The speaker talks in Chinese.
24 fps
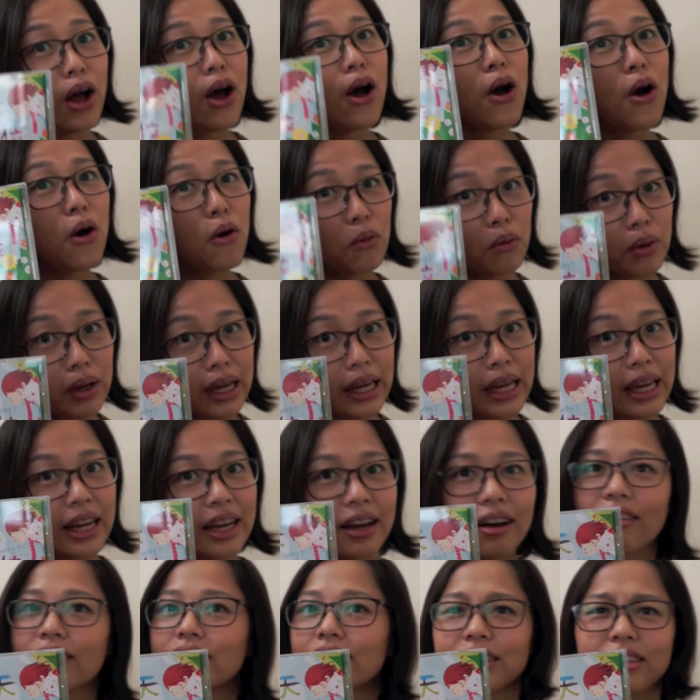豆
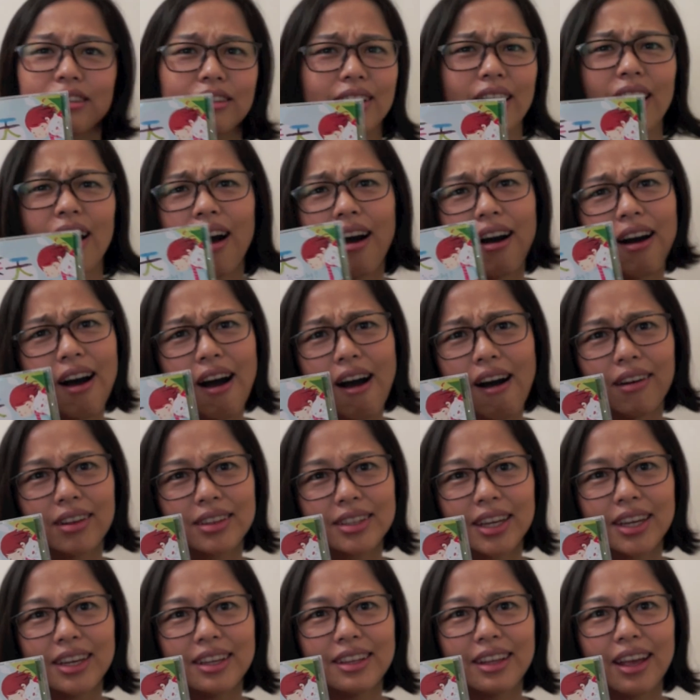味哦，这首歌很好
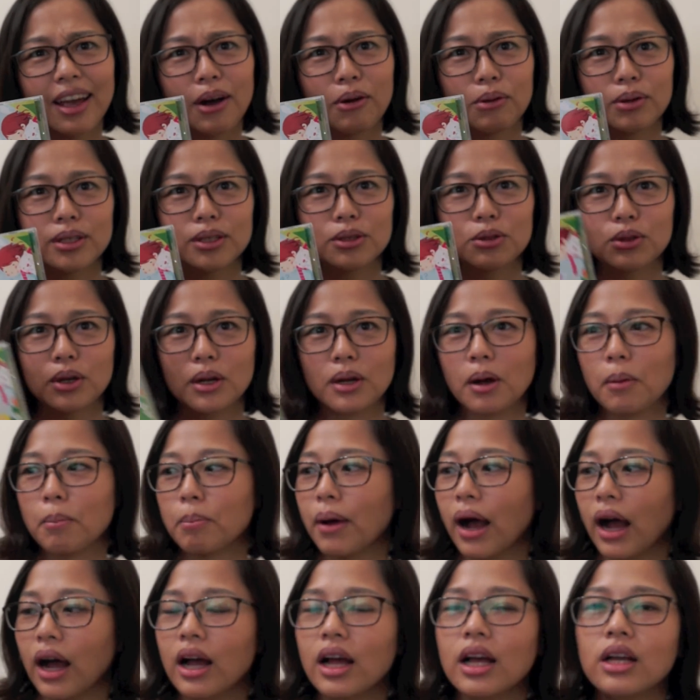听呢，我真的觉得很
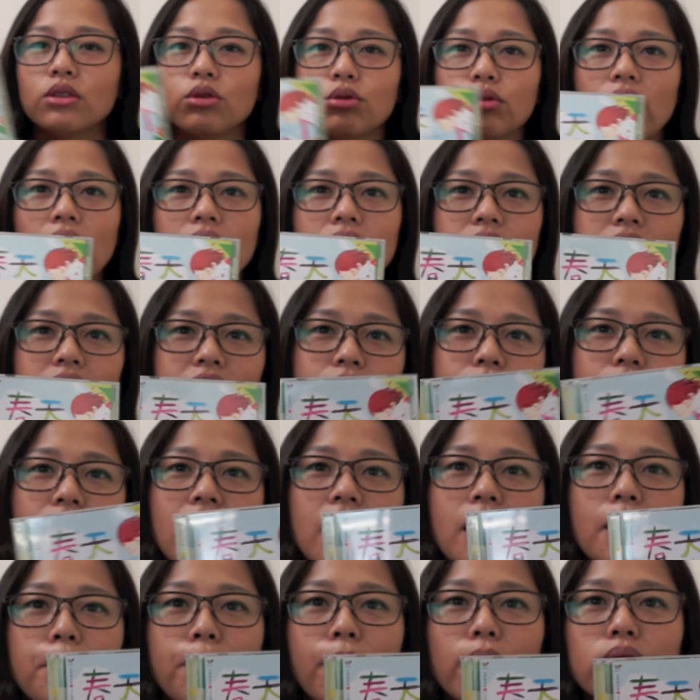棒。主要是因
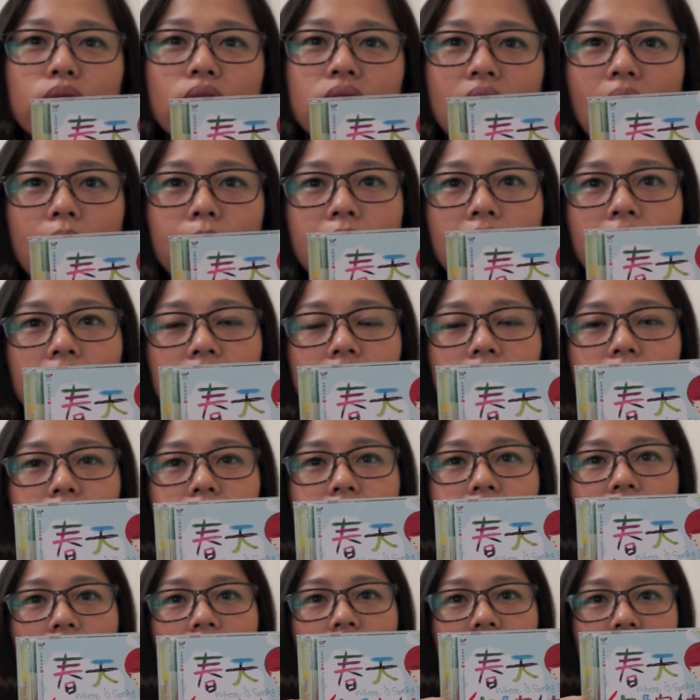为 Bonnie 他们
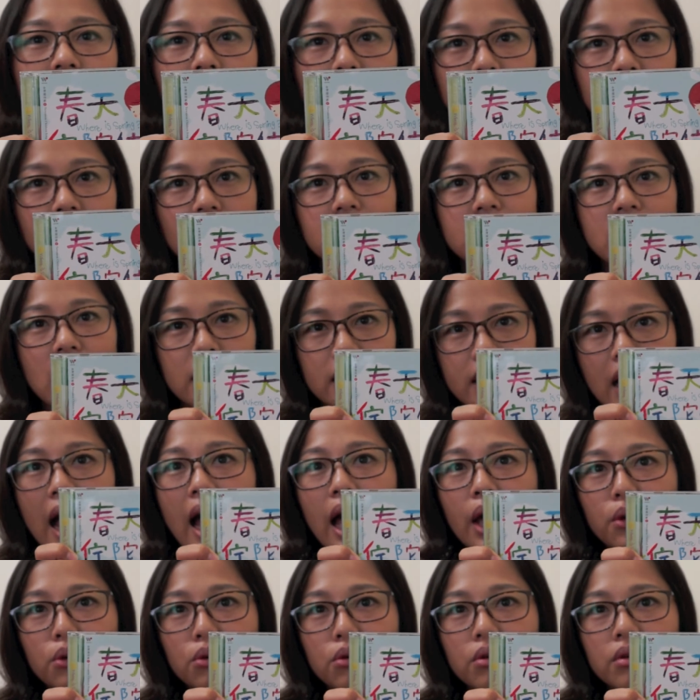比较少在讲
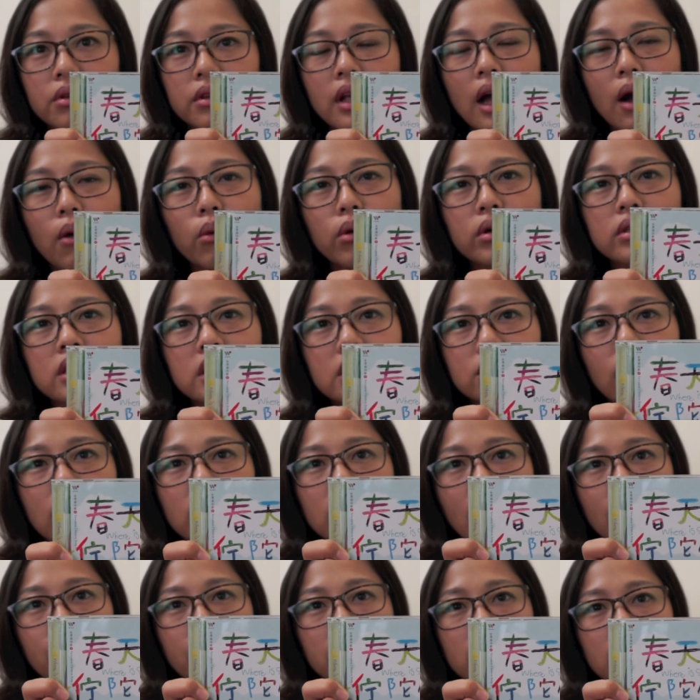台语，那我希
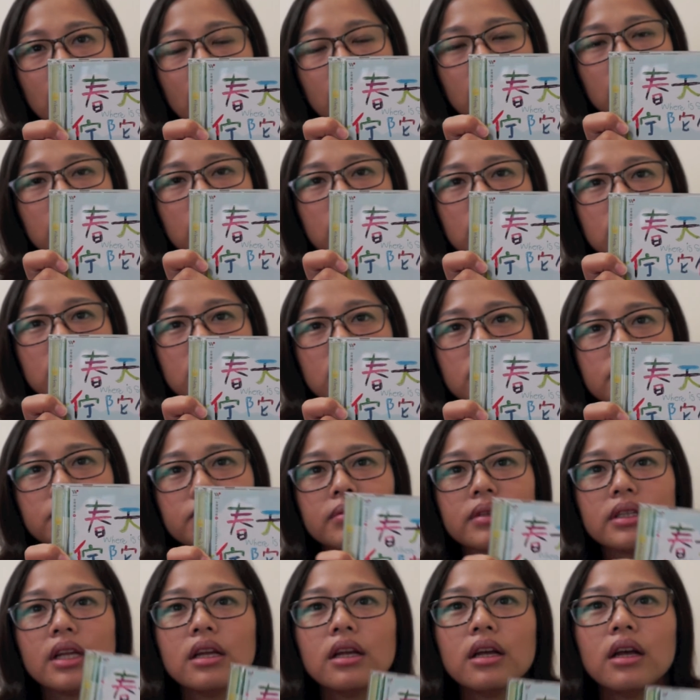望他们可以
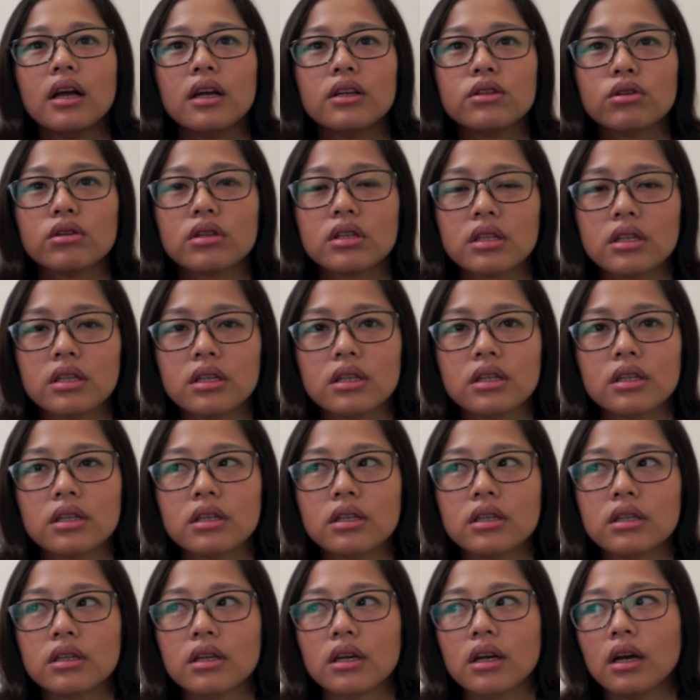就
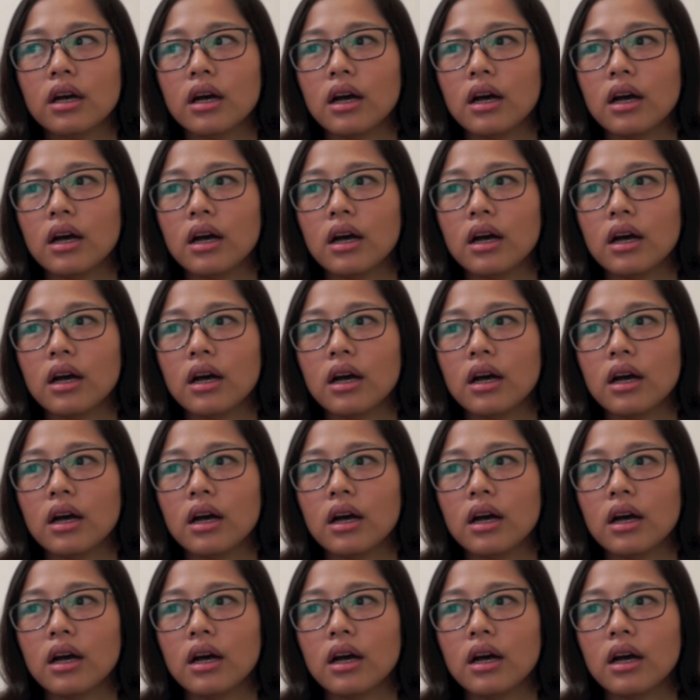是。